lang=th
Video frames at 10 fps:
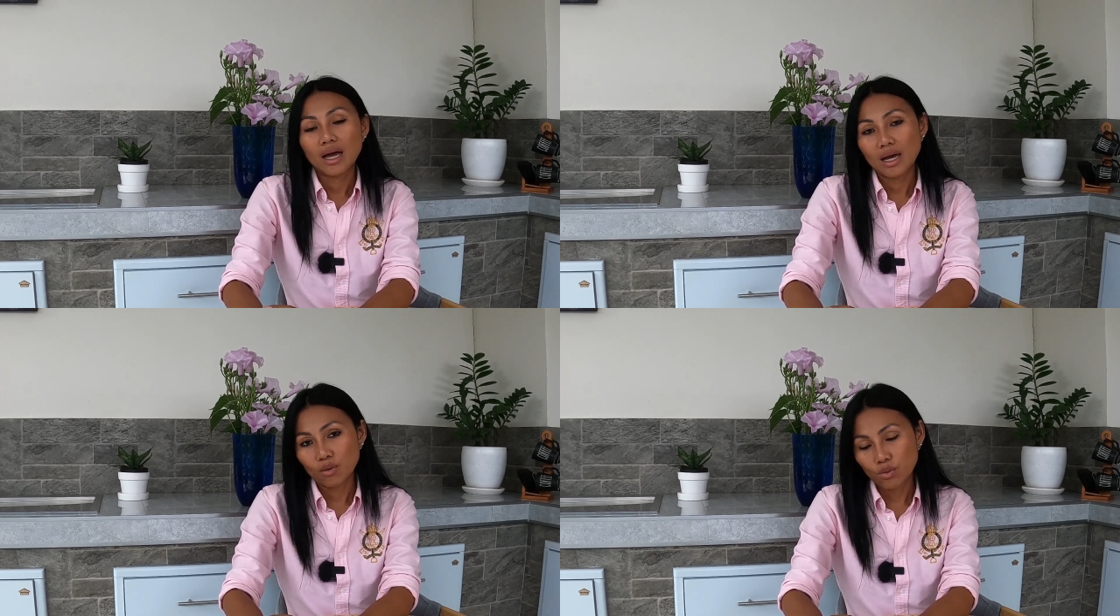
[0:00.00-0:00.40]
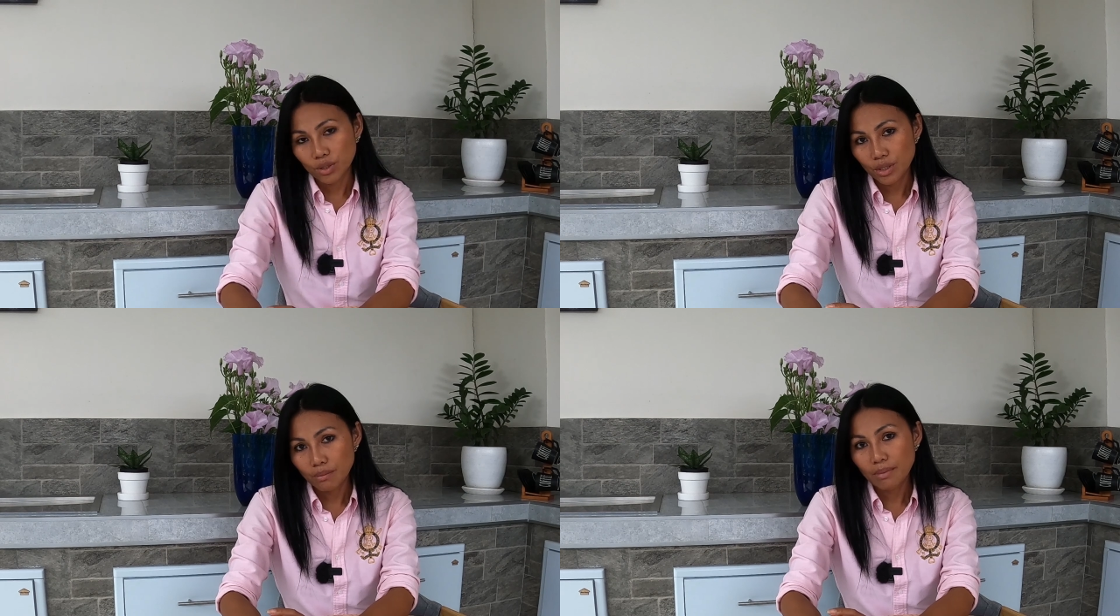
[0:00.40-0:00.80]
ห้าถึงหก
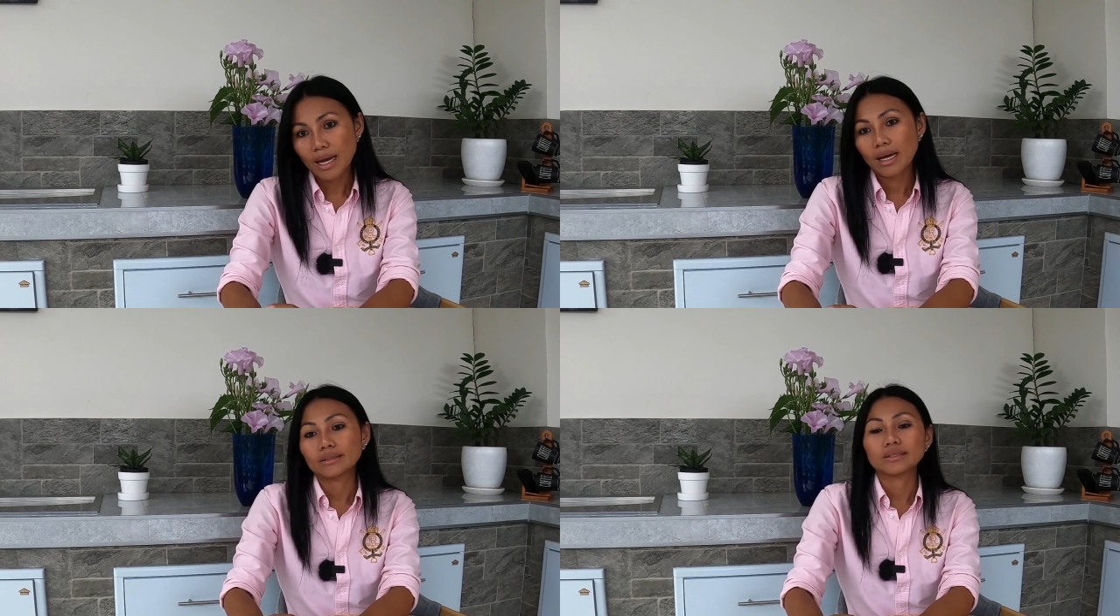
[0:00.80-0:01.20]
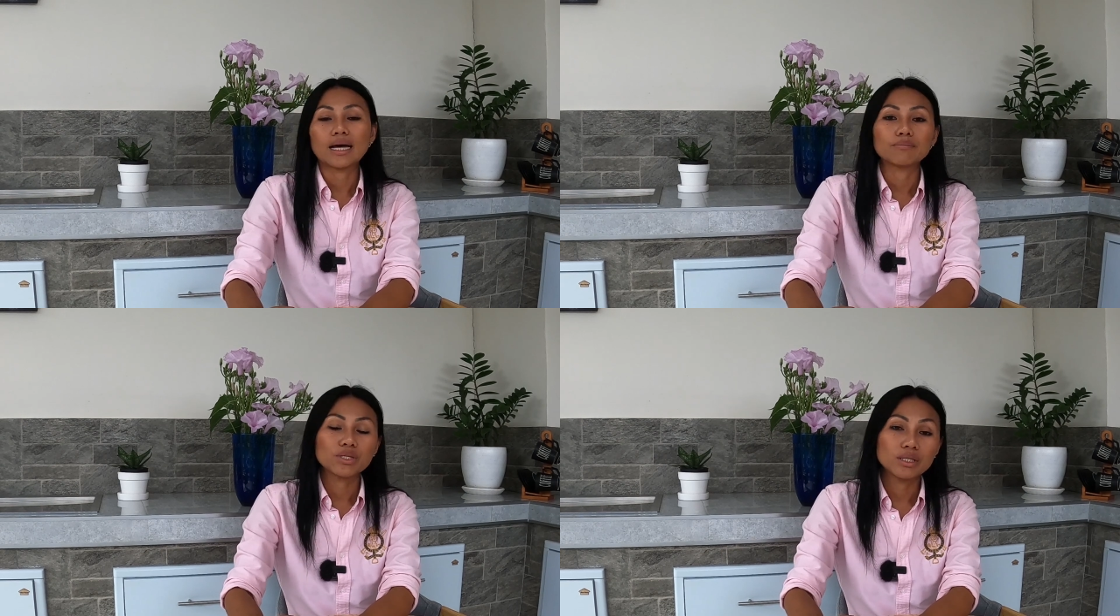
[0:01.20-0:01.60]
เดือนบ้าง
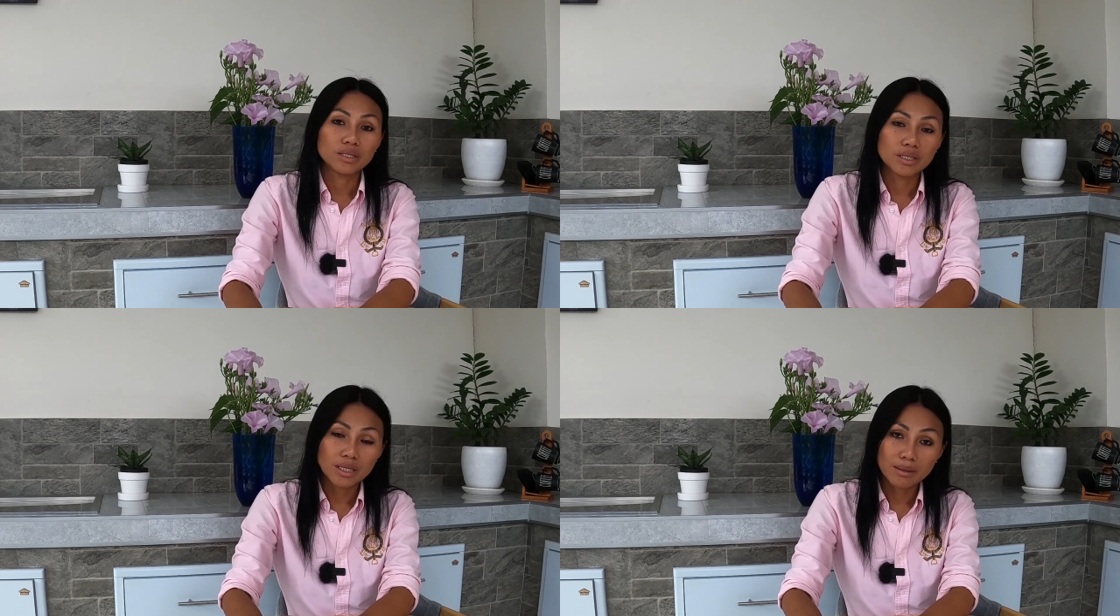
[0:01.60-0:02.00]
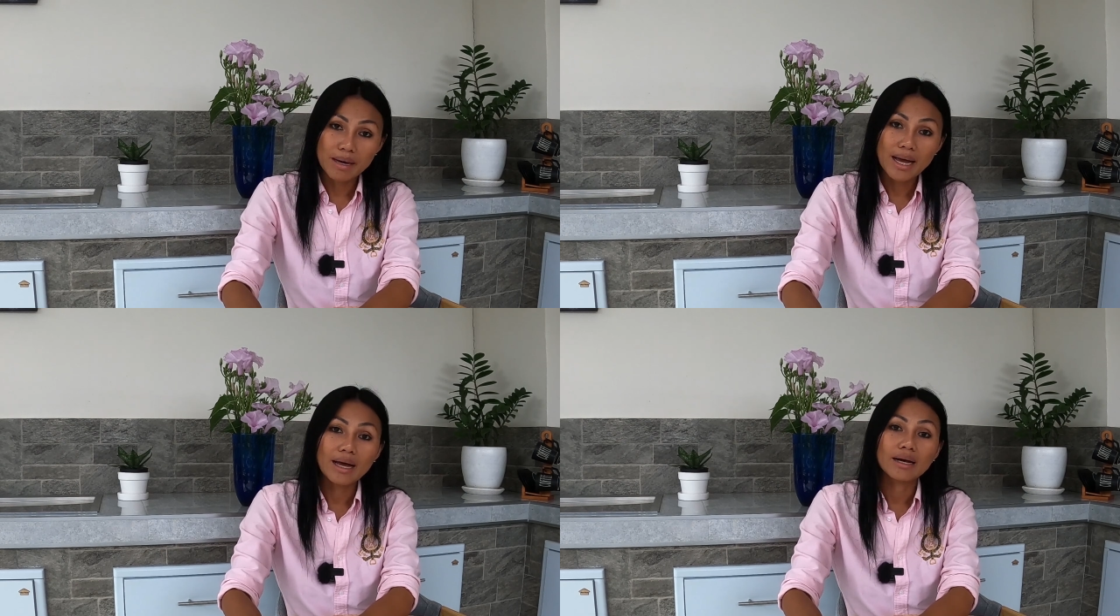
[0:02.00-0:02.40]
สามถึงสี่เดือน
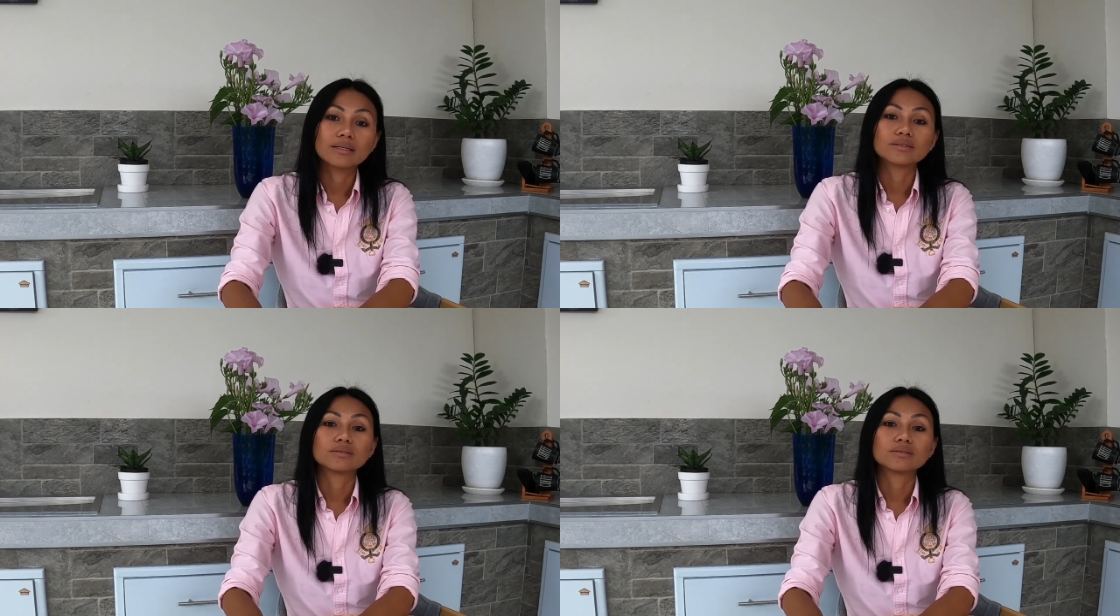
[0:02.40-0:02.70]
บ้าง